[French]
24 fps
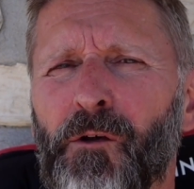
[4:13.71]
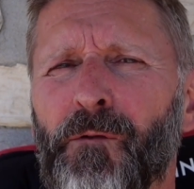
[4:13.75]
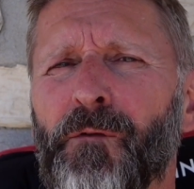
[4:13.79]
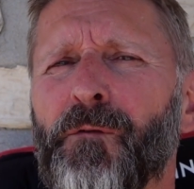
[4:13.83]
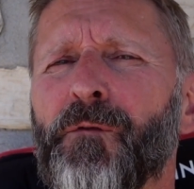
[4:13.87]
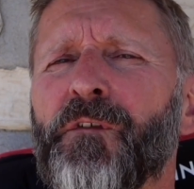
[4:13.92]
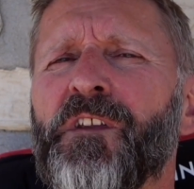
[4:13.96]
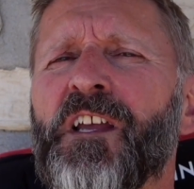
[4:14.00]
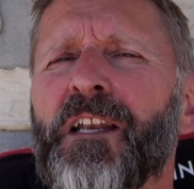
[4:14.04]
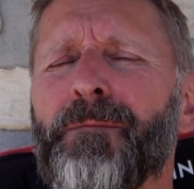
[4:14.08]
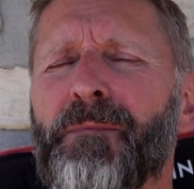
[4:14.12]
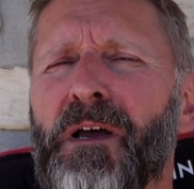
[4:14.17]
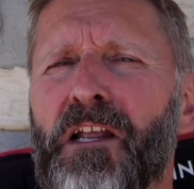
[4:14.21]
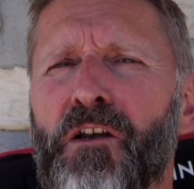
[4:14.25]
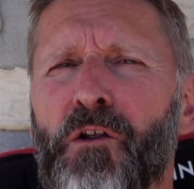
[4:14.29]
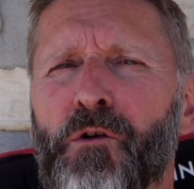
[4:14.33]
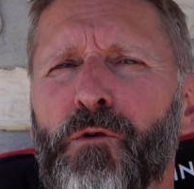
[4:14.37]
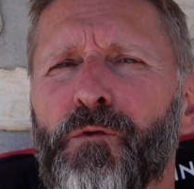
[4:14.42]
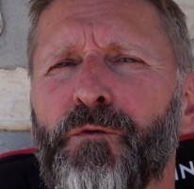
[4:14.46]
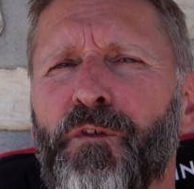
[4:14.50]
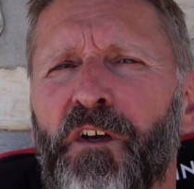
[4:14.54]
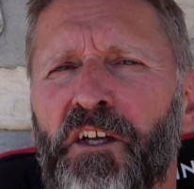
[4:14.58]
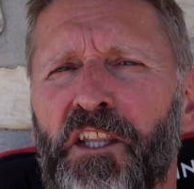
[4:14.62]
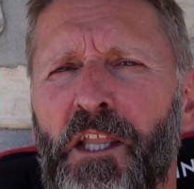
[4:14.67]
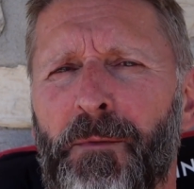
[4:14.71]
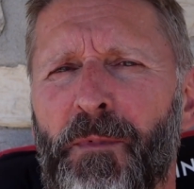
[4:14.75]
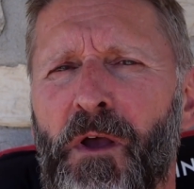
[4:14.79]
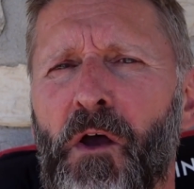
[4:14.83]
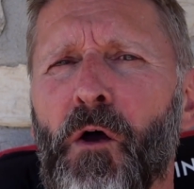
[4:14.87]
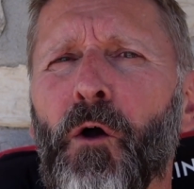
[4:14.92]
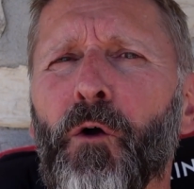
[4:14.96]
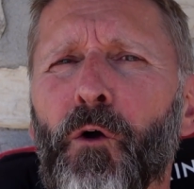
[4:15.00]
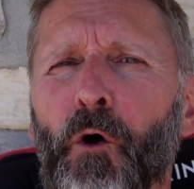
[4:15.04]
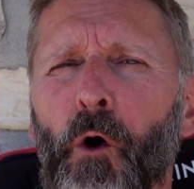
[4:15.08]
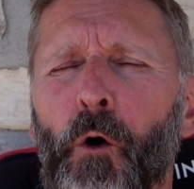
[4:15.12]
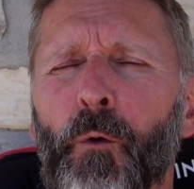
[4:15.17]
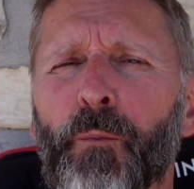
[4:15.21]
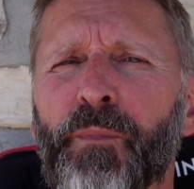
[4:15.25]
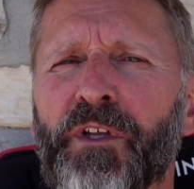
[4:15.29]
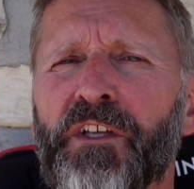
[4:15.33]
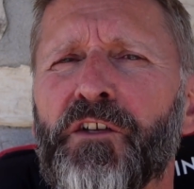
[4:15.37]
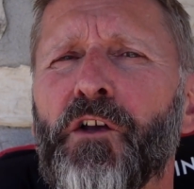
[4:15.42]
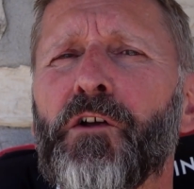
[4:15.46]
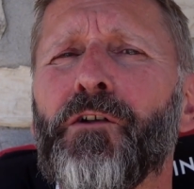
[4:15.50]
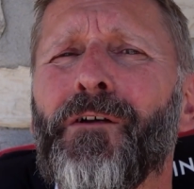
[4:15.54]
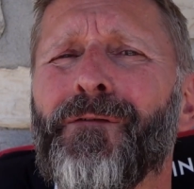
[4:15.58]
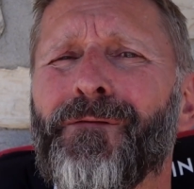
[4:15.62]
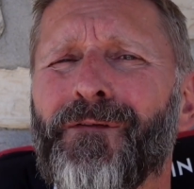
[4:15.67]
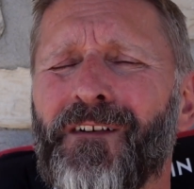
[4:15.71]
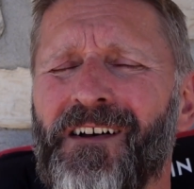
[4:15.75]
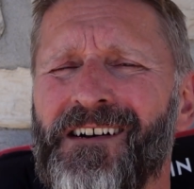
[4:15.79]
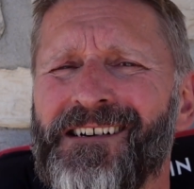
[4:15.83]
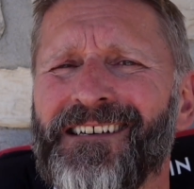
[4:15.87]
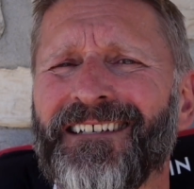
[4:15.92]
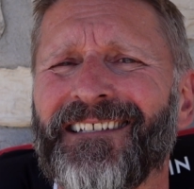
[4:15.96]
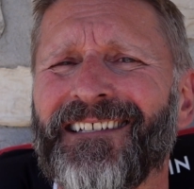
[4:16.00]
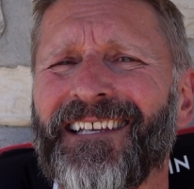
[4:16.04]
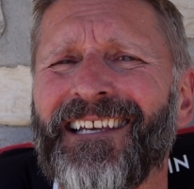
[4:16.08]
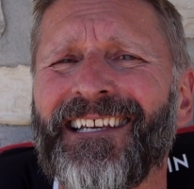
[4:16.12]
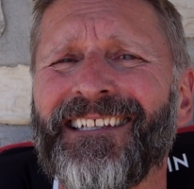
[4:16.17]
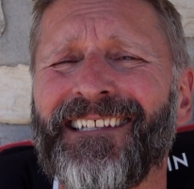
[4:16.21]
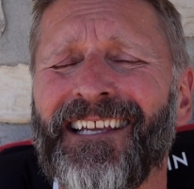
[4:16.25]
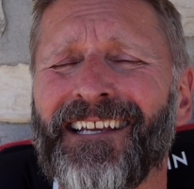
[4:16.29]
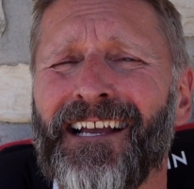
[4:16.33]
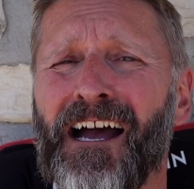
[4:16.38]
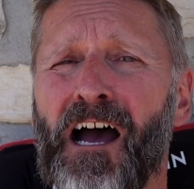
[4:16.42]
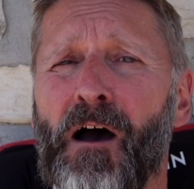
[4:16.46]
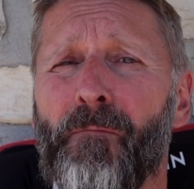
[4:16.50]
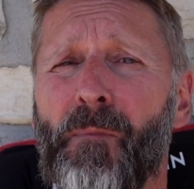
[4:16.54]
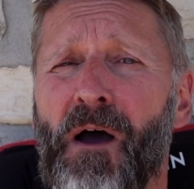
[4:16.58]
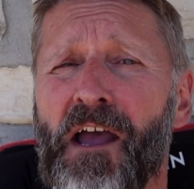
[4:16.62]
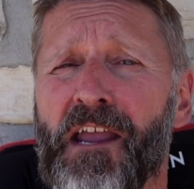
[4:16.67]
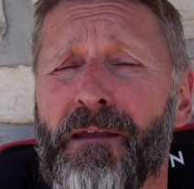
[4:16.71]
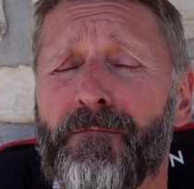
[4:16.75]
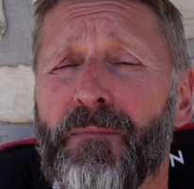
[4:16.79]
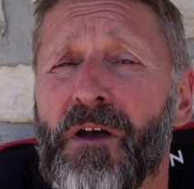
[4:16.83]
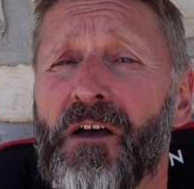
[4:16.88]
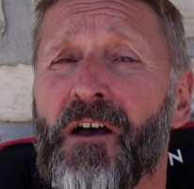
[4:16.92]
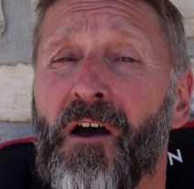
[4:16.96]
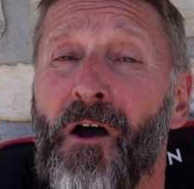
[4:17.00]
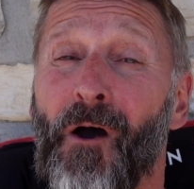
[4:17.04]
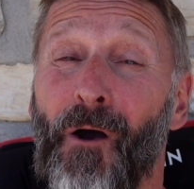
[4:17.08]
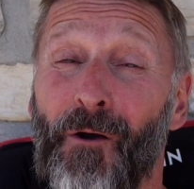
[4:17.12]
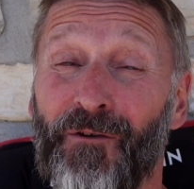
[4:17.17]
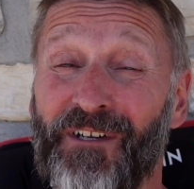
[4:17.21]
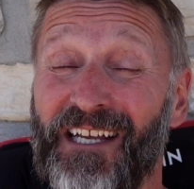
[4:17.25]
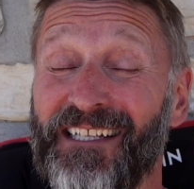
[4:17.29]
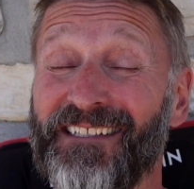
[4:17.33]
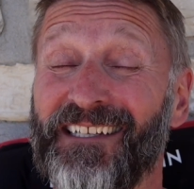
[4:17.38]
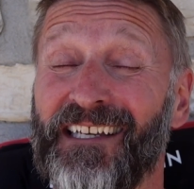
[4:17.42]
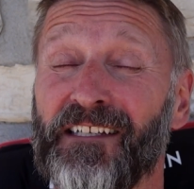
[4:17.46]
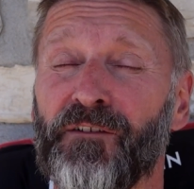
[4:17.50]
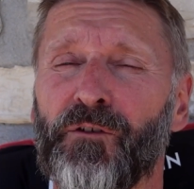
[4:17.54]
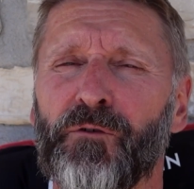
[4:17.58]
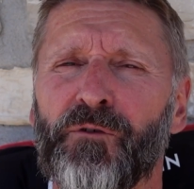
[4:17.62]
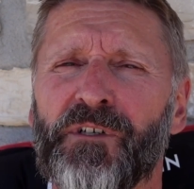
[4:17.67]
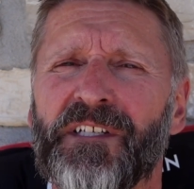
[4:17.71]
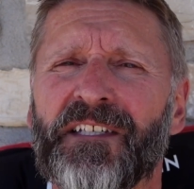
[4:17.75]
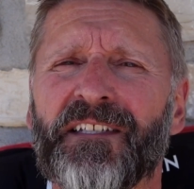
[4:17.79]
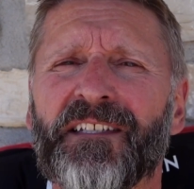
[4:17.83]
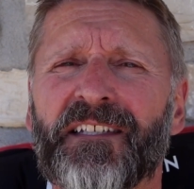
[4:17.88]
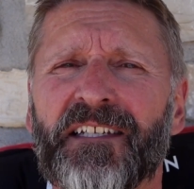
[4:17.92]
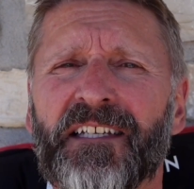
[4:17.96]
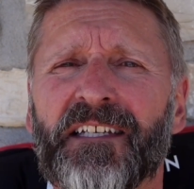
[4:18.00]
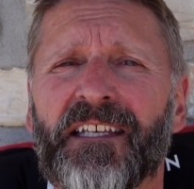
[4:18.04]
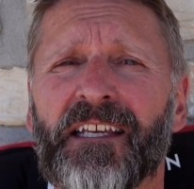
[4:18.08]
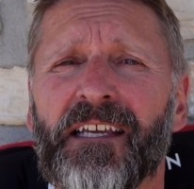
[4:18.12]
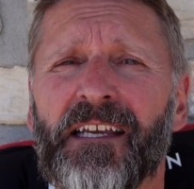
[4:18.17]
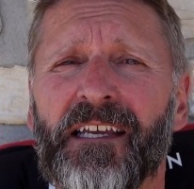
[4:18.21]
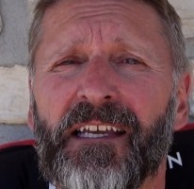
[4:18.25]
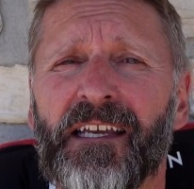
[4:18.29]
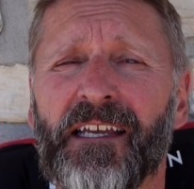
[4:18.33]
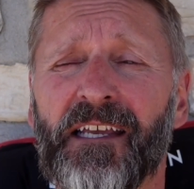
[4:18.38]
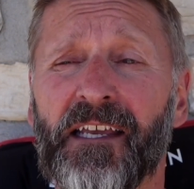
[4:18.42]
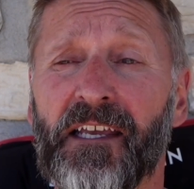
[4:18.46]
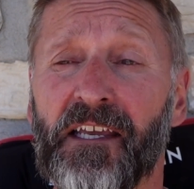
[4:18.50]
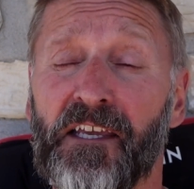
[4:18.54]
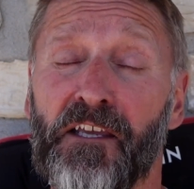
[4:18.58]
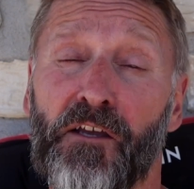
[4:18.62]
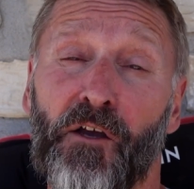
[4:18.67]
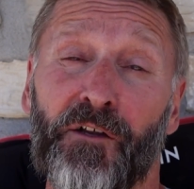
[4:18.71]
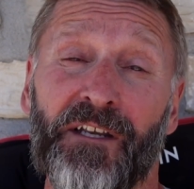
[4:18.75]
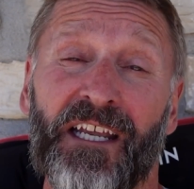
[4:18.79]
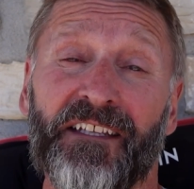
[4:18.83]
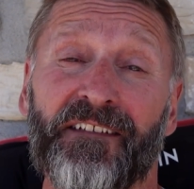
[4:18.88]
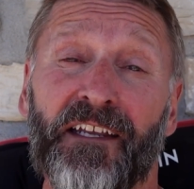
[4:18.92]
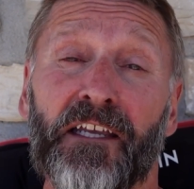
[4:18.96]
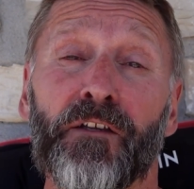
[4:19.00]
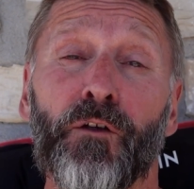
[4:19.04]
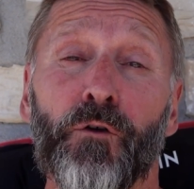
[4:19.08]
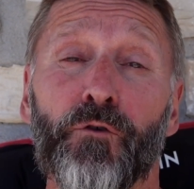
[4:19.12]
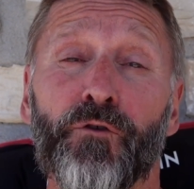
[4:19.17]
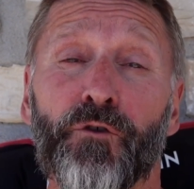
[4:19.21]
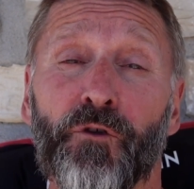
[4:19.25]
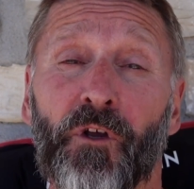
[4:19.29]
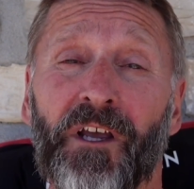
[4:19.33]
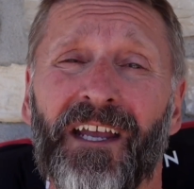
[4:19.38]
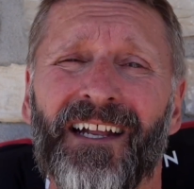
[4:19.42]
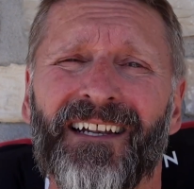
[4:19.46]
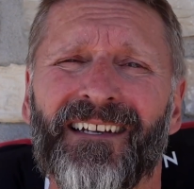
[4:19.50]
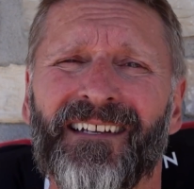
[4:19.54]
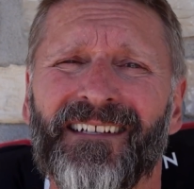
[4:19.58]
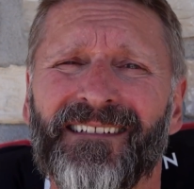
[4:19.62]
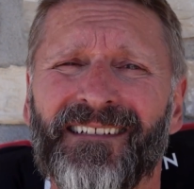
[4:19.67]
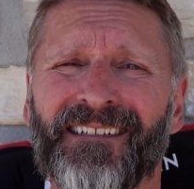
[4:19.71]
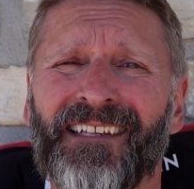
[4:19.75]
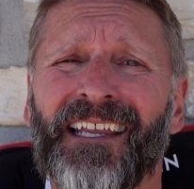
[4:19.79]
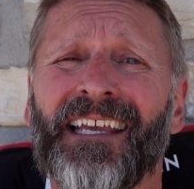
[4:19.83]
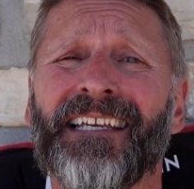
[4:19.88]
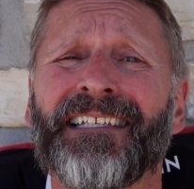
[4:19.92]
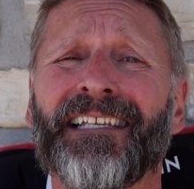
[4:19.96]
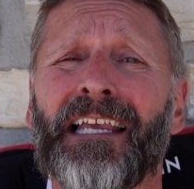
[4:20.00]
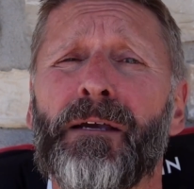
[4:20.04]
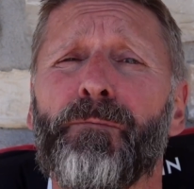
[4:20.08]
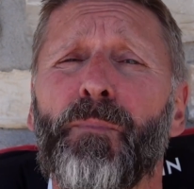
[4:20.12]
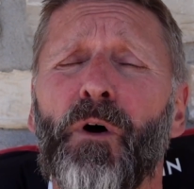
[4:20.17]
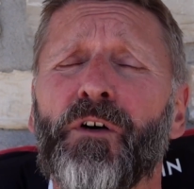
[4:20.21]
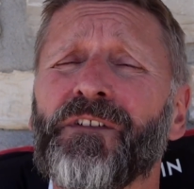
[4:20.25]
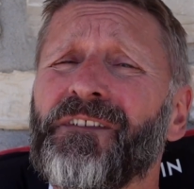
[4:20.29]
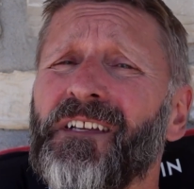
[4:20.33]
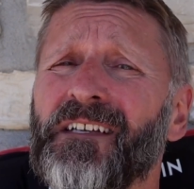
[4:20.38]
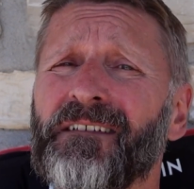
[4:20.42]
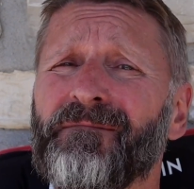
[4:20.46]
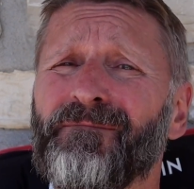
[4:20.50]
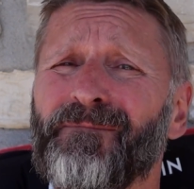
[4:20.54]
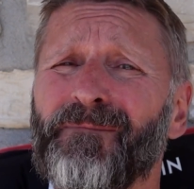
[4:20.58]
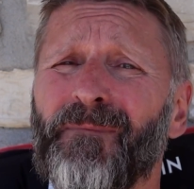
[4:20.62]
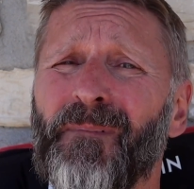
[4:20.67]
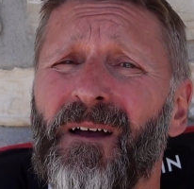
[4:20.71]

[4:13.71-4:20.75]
finalement, le gouvernement a compris que le français était quand même un attrait touristique et un attrait culturel très important.